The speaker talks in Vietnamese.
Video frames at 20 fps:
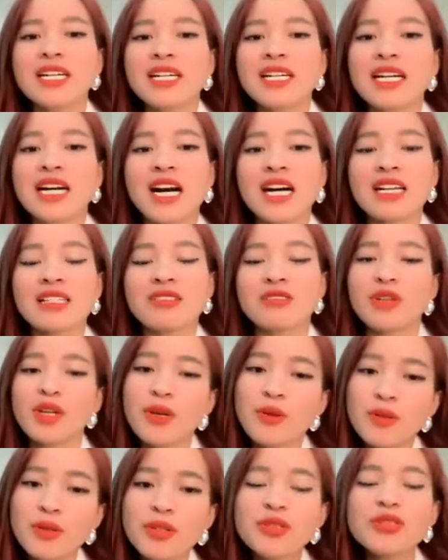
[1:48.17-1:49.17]
à, sự
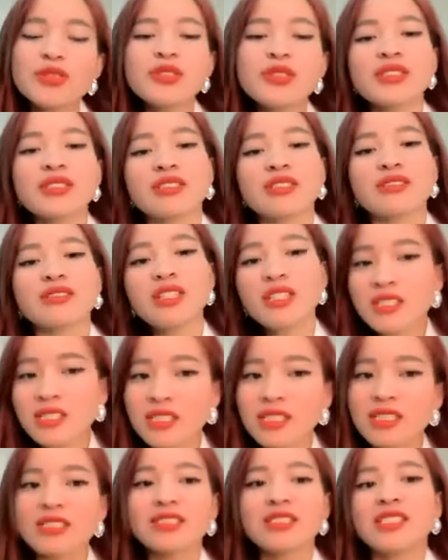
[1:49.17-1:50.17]
yêu thương, sự tích
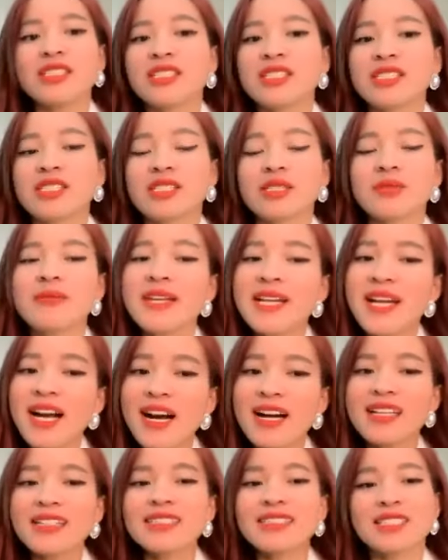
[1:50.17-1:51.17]
cực, sự biết
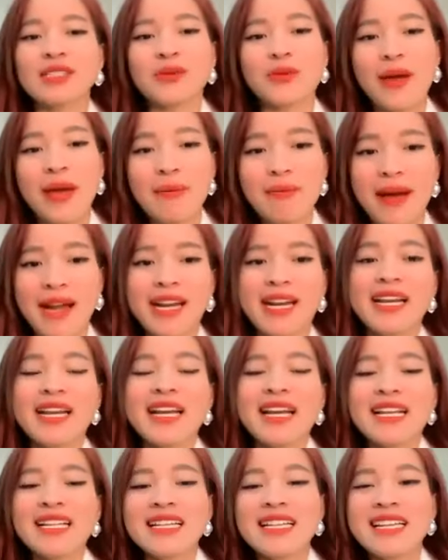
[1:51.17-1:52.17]
ơn, sự khỏe mạnh,
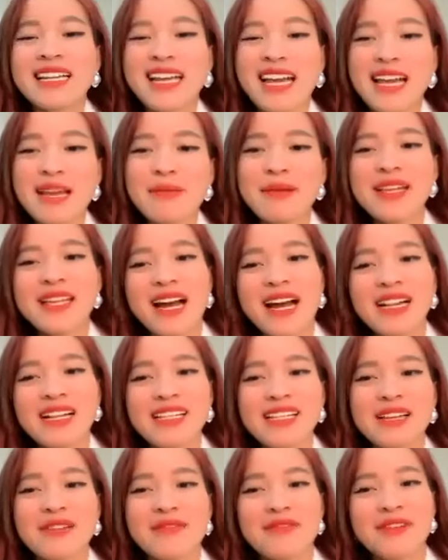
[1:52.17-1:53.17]
thì ngay bây giờ
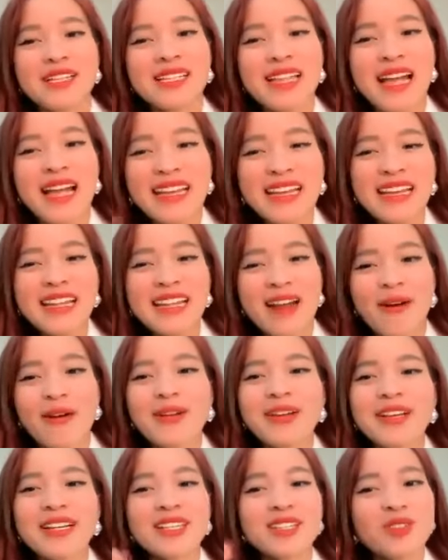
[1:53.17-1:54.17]
anh chị phải thay
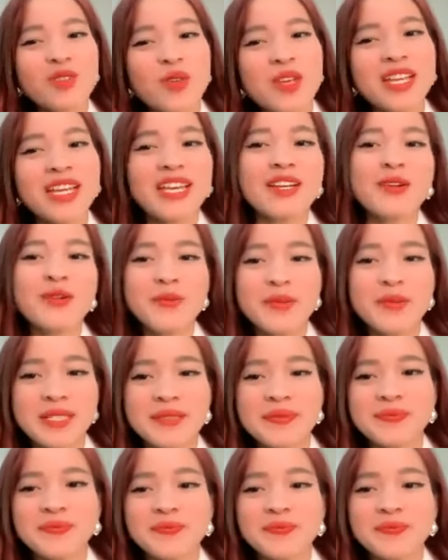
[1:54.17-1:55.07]
đổi cái suy nghĩ của mình.